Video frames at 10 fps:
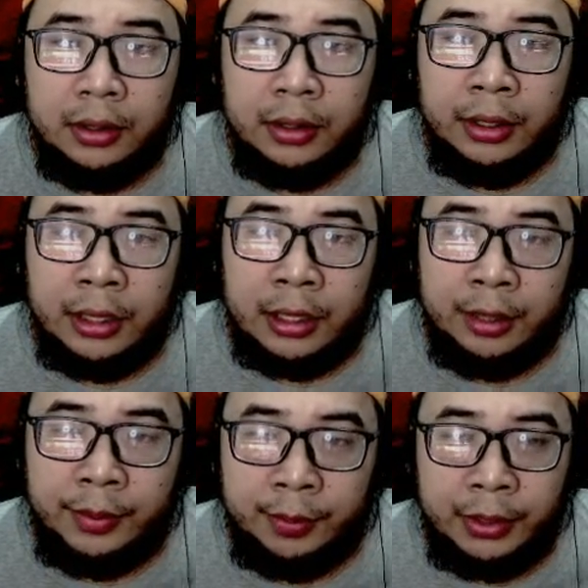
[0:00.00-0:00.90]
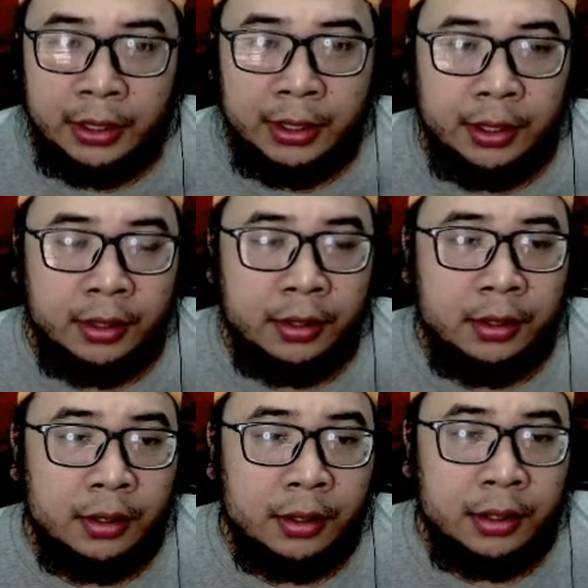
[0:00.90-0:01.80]
ini kan kalian bisa pilih nih
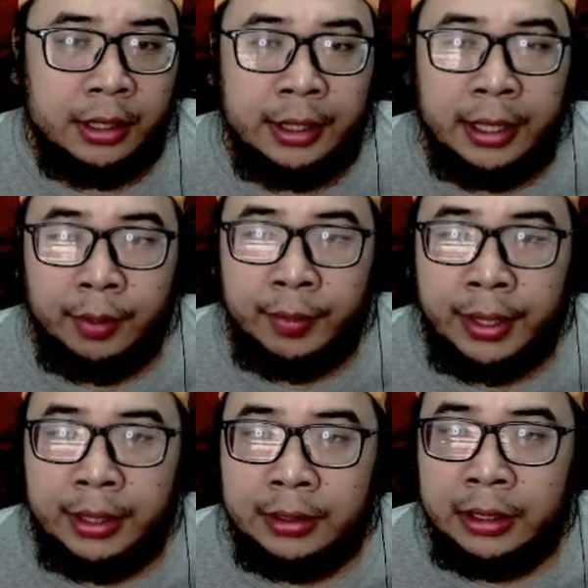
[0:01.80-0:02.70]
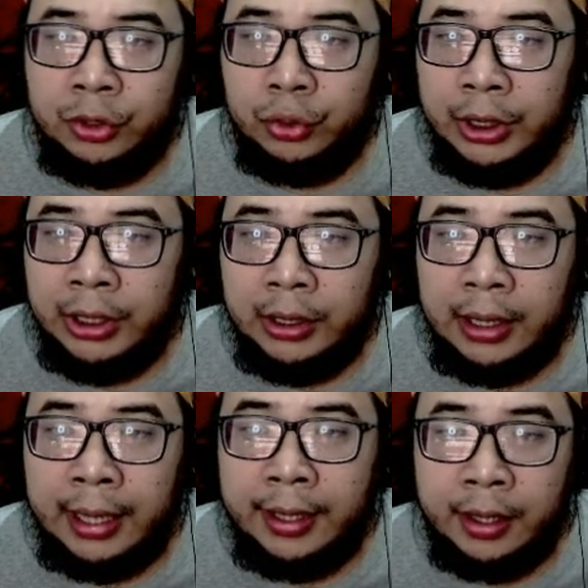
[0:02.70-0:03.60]
dan ini elemen selanjutnya
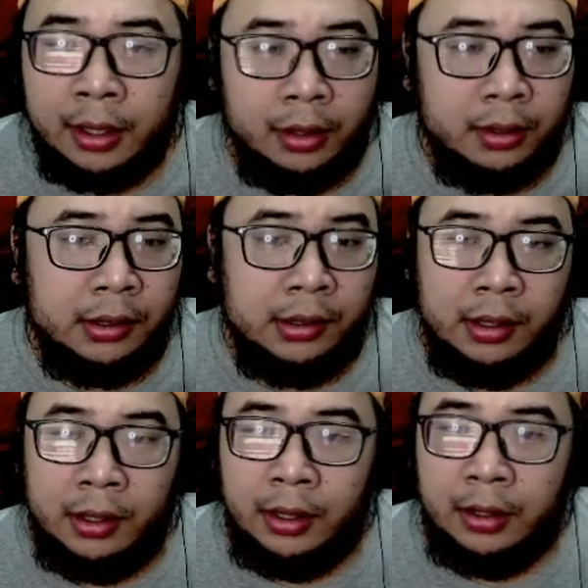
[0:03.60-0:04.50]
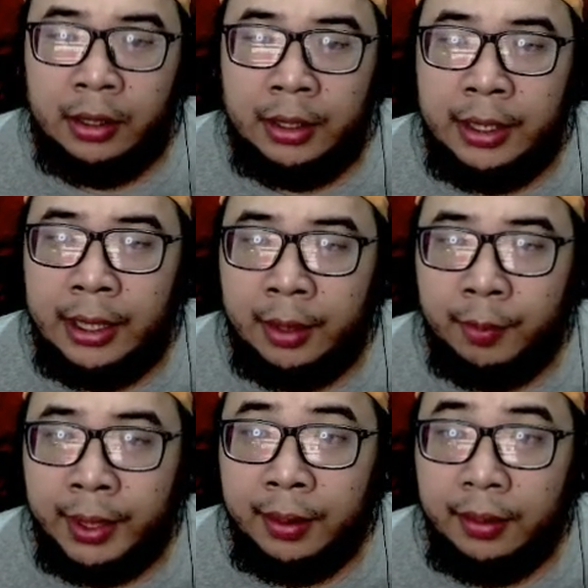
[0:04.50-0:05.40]
air dan ini
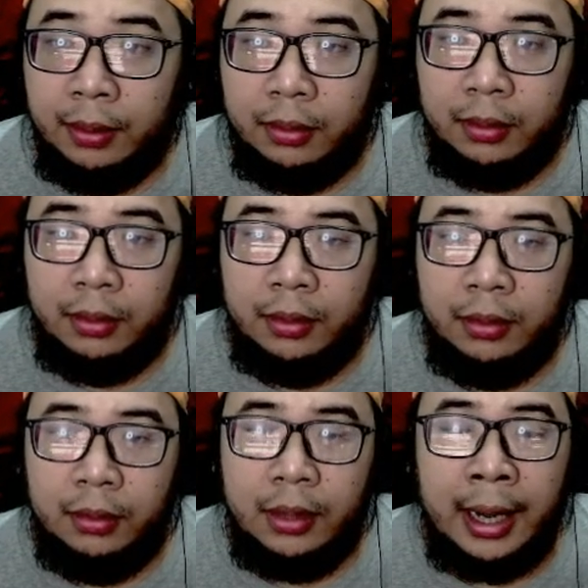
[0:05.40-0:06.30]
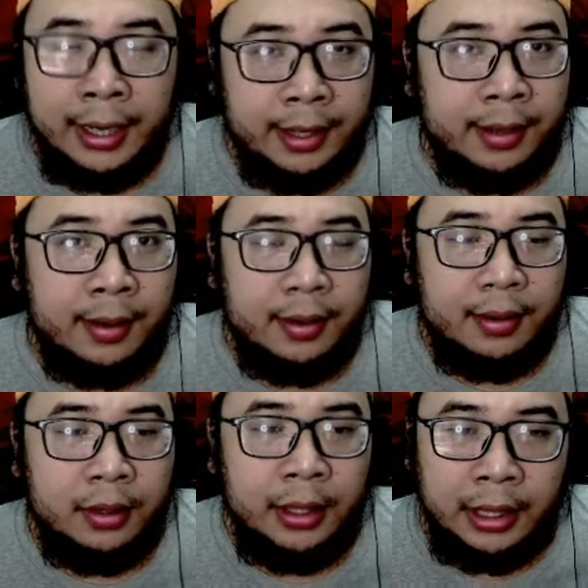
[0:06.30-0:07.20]
elemen angin
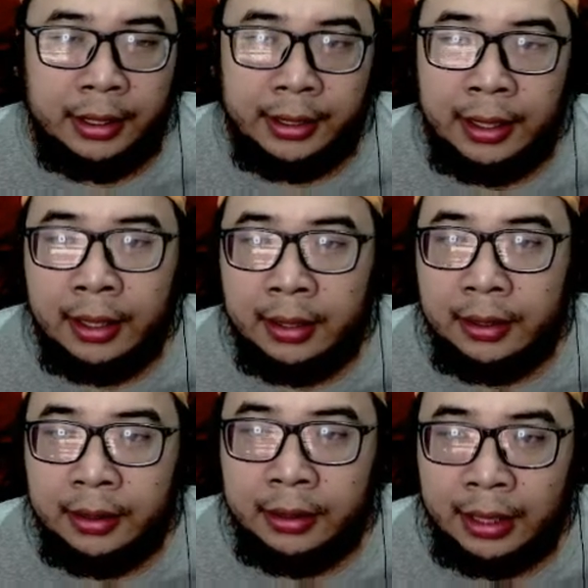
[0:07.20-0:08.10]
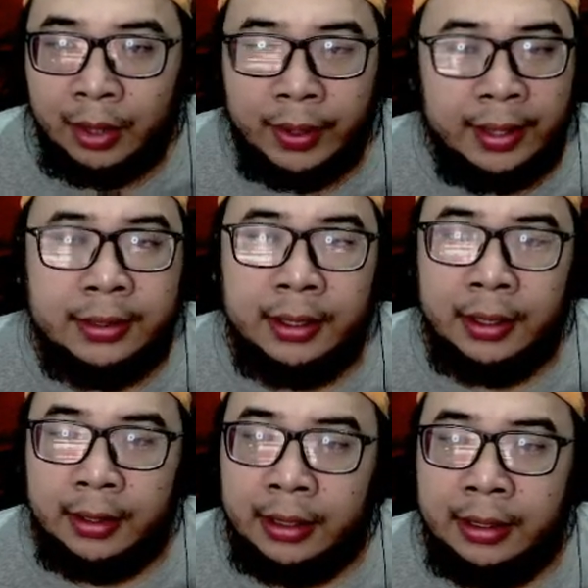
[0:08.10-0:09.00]
jadi kalian tinggal uh, lawan aja
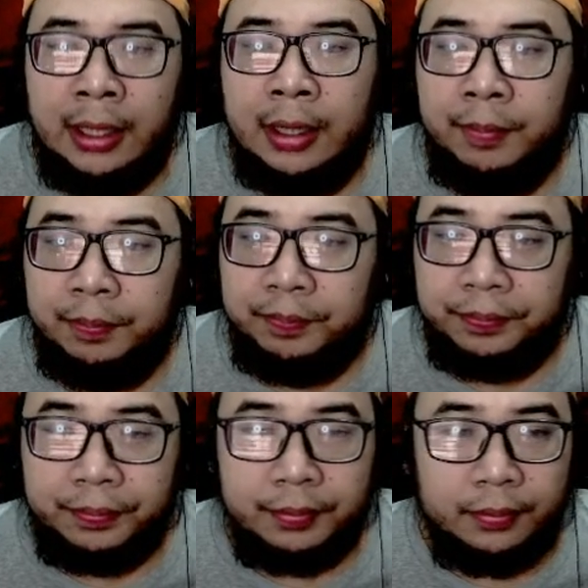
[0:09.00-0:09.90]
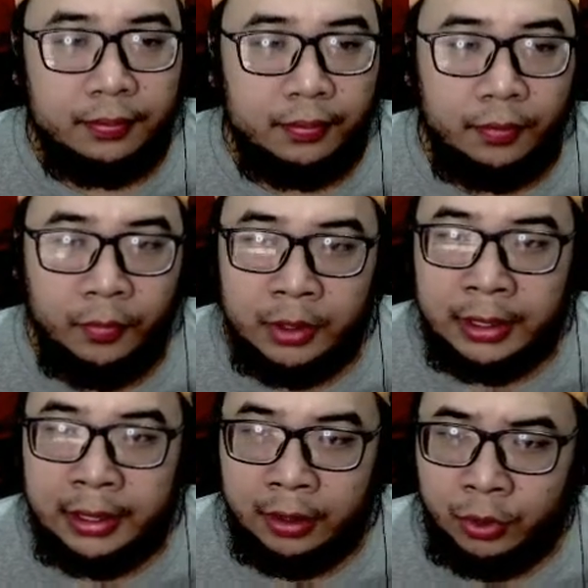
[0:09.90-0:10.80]
kita tangkap
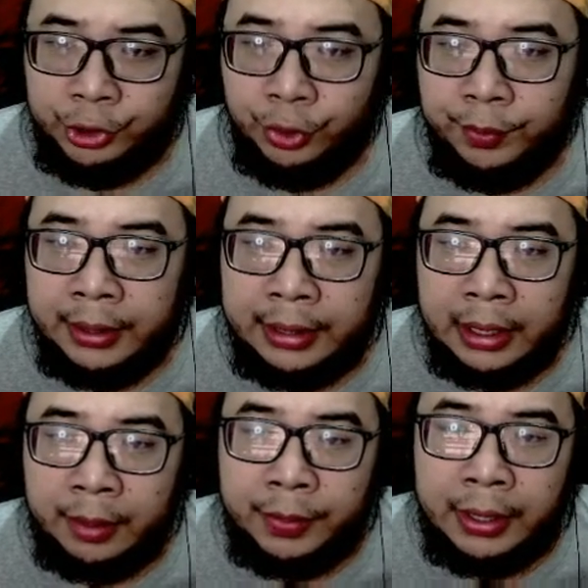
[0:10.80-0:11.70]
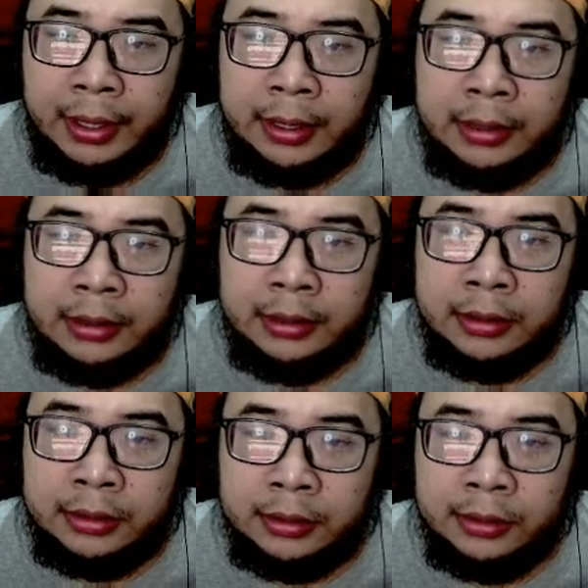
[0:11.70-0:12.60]
sekarang gue coba tangkap yang
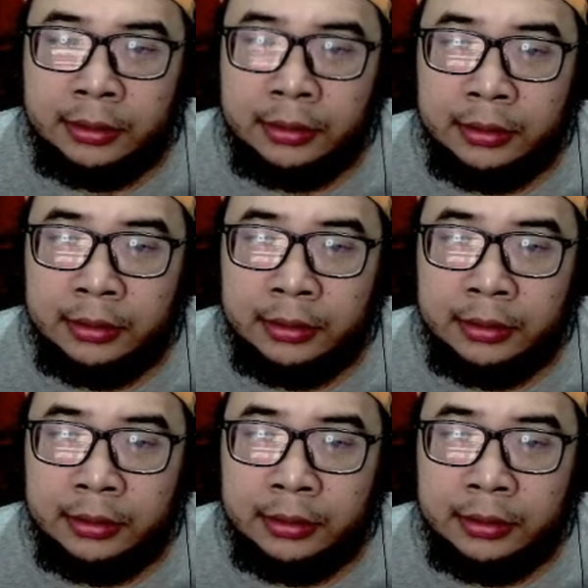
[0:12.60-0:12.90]
uh,